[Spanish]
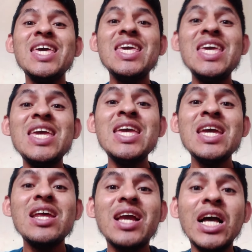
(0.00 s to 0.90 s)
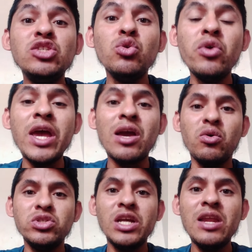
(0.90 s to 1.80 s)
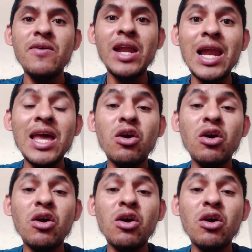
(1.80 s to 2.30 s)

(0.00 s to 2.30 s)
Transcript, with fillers: y cachurecos y liberales